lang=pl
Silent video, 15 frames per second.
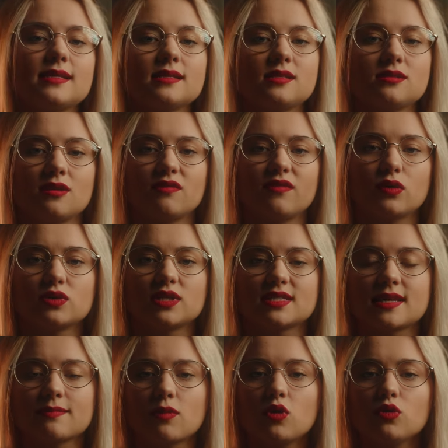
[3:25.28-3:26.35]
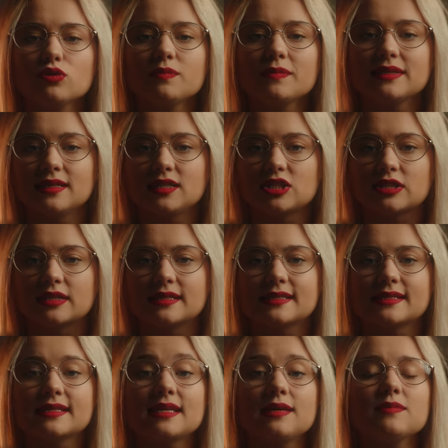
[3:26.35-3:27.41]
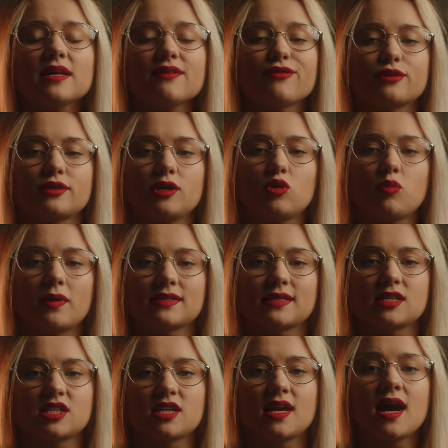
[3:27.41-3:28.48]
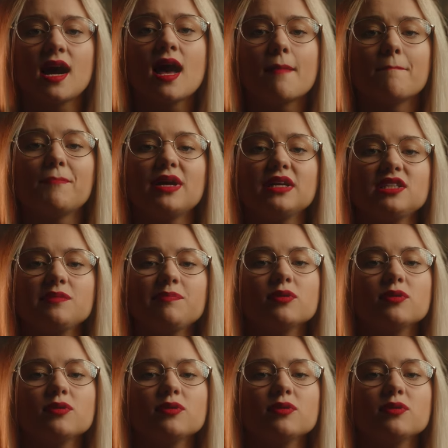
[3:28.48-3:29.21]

zdecydował, że samochód medyczny z nim na fotelu pasażera będzie